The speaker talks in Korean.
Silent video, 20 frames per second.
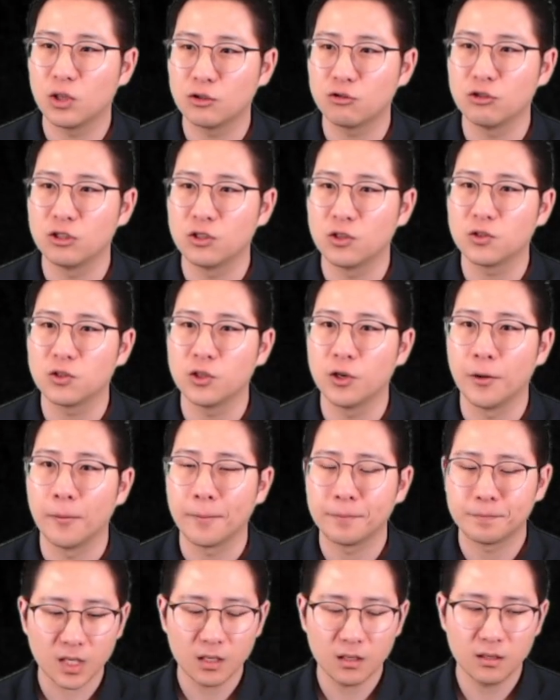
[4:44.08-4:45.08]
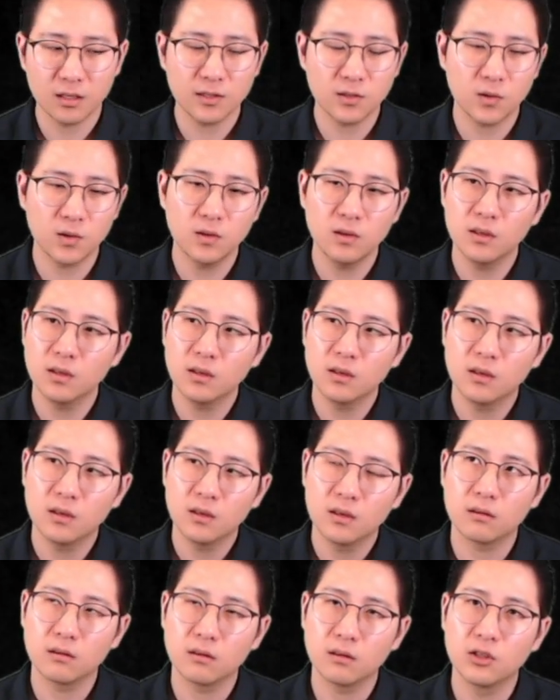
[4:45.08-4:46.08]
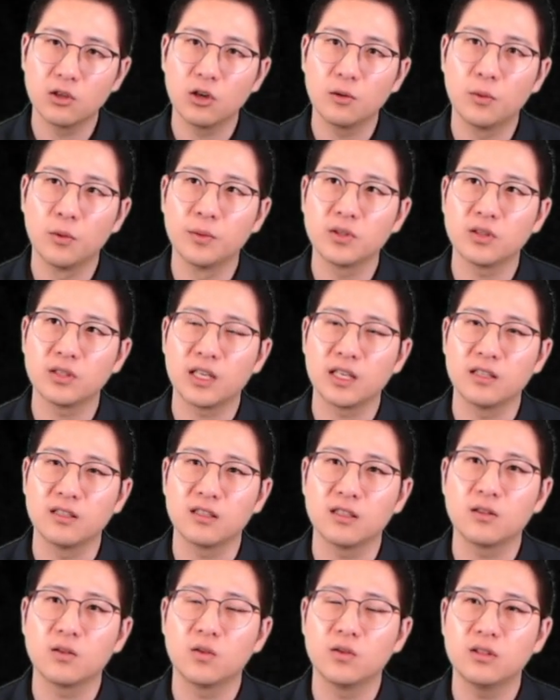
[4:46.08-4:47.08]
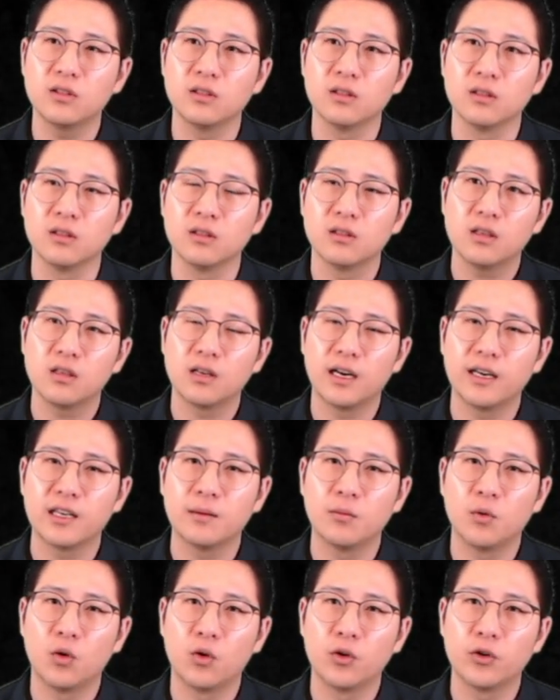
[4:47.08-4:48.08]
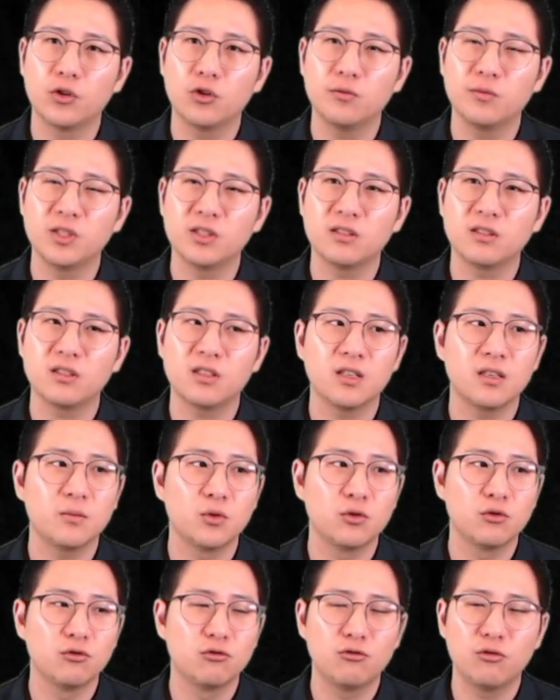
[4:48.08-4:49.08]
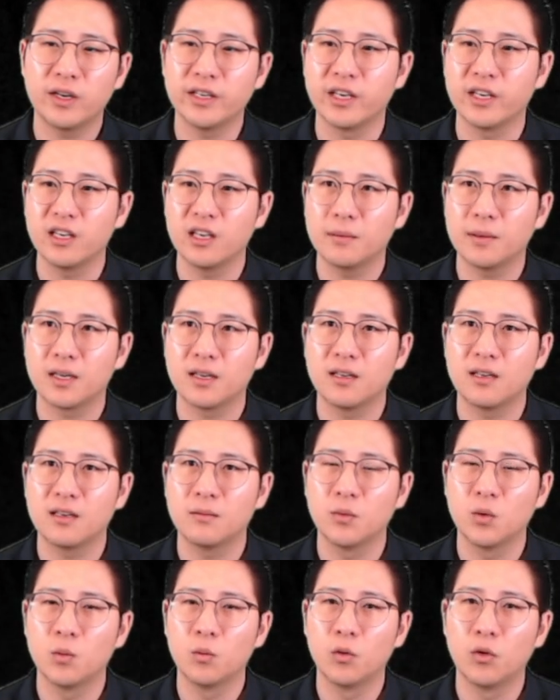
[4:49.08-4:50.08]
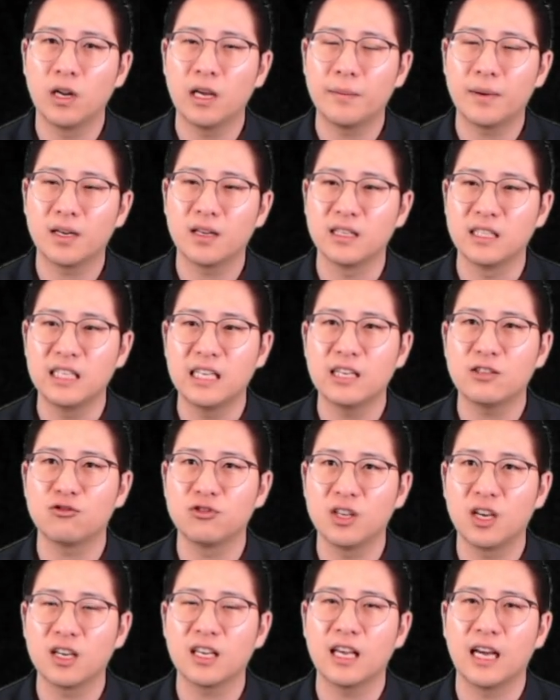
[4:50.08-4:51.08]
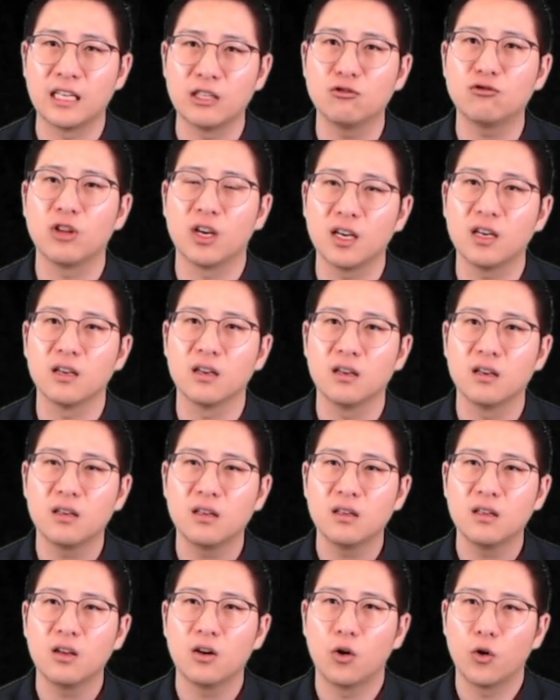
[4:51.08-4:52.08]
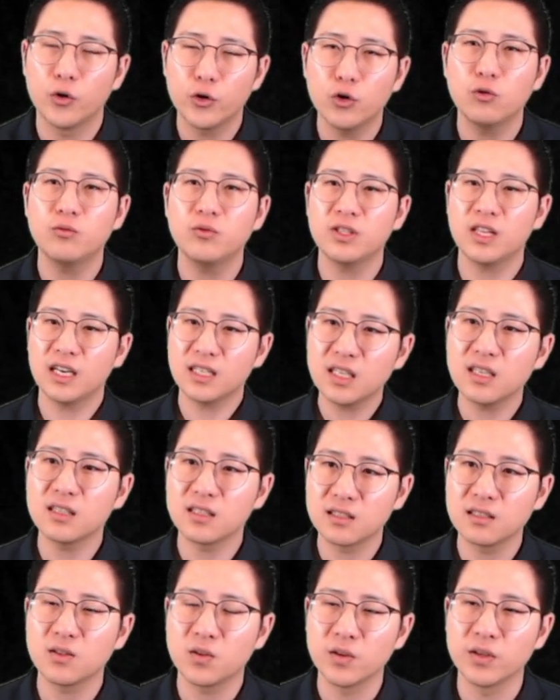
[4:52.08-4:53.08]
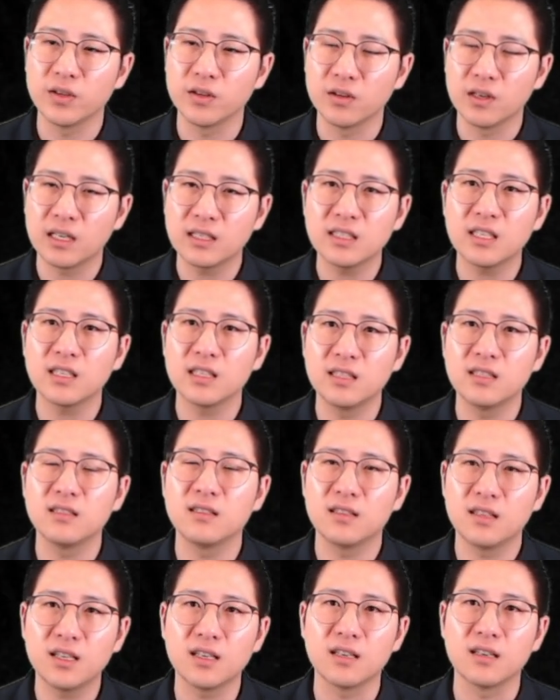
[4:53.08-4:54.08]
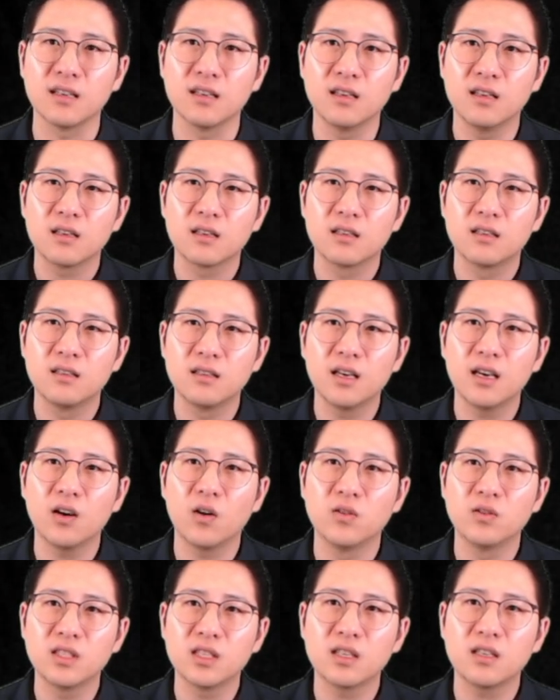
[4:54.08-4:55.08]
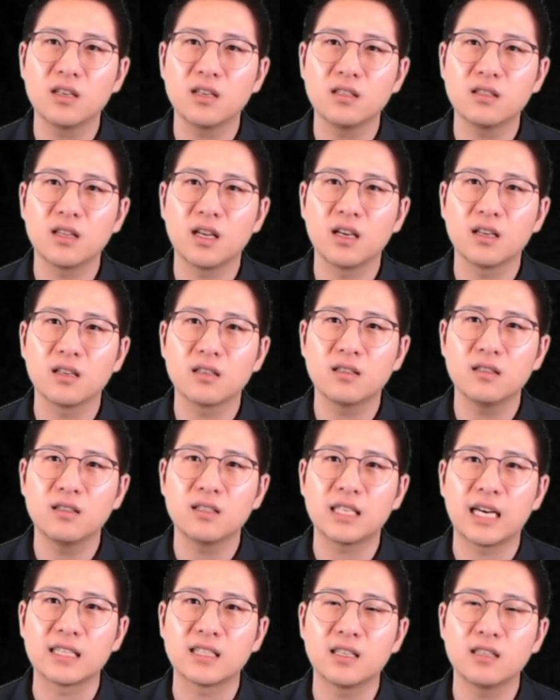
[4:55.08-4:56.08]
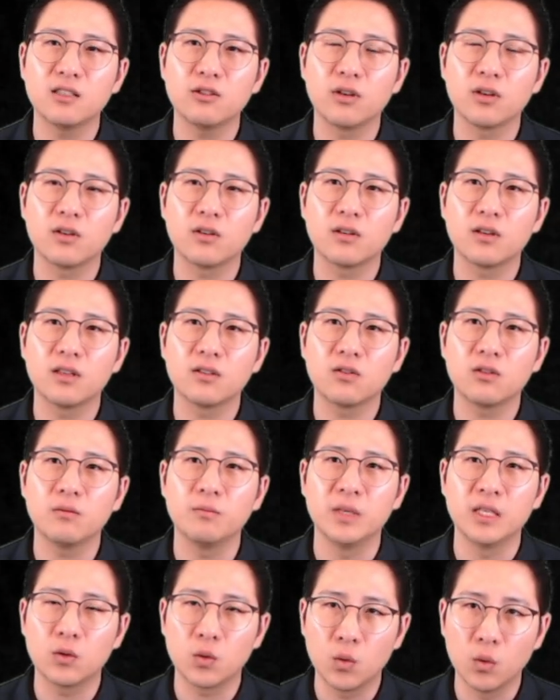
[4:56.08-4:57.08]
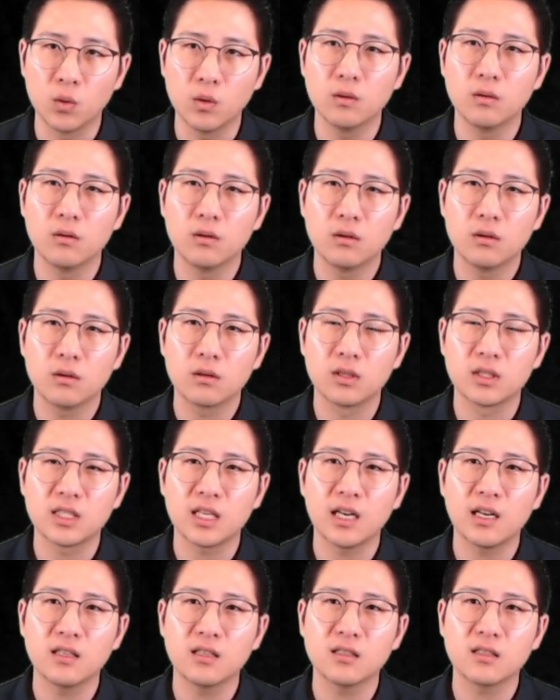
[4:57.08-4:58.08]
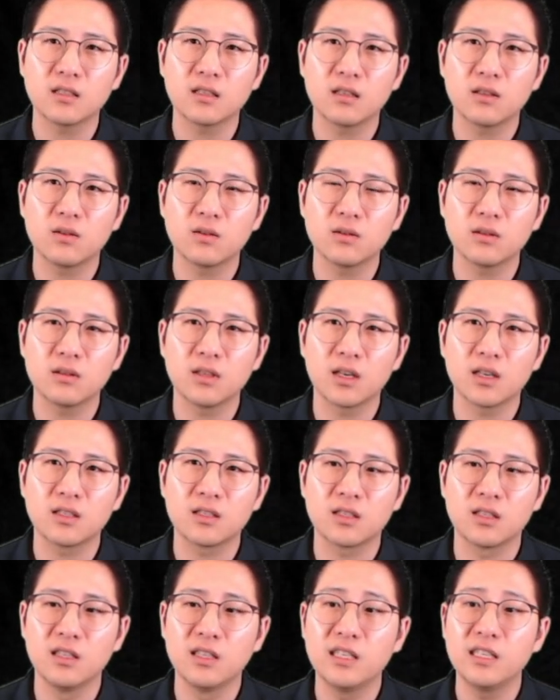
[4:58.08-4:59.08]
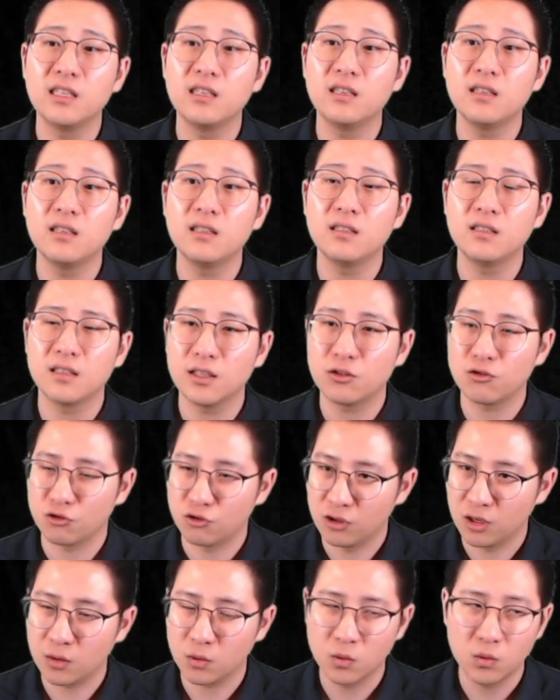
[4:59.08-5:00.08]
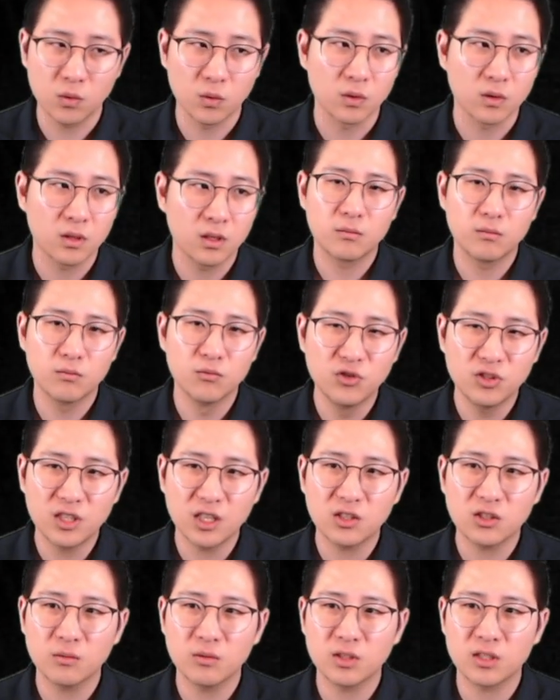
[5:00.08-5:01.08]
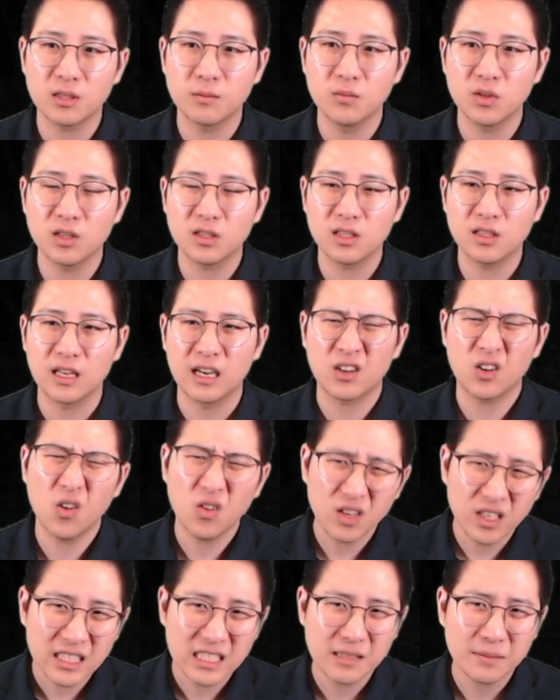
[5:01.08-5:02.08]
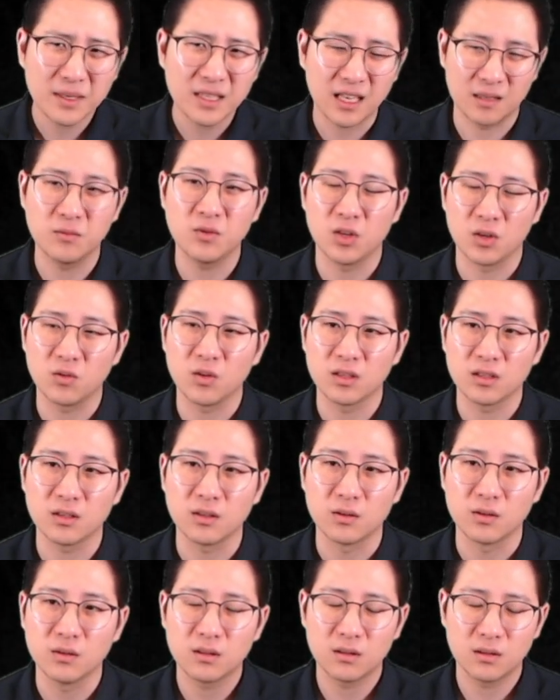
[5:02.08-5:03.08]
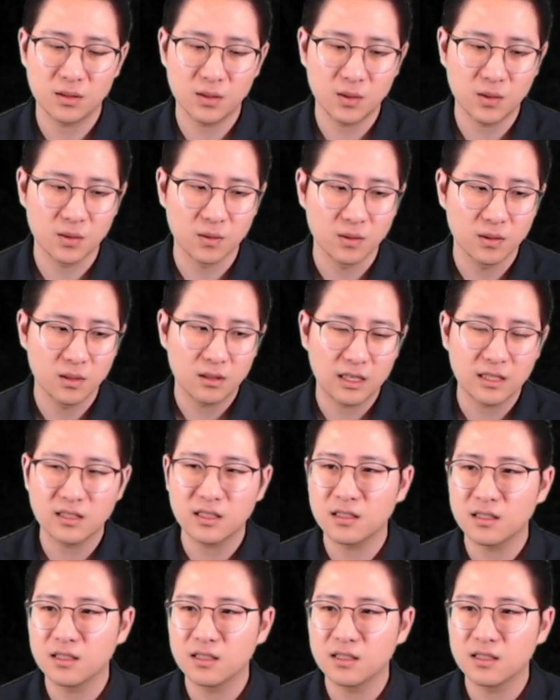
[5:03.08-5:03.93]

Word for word: 수 있었죠. 그래서 이걸 보면서 제가 느낀 거는 아 이게 뭐 어려움이 있을 때 뭐 누구와 얘기해봐라 뭐 뭘 해봐라 이게 중요한 게 아니구나. 어려움은 항상 있을 거예요. 항상 있는데 그게 언젠가는 나에게 큰 자산이 될 거라는 걸 믿고 그 챌린징한 것을 내가 즐기는 게 중요하고 문제점을 직면할 때 내가 꺾이지만 않으면 될 것 같아요. 그래서 항상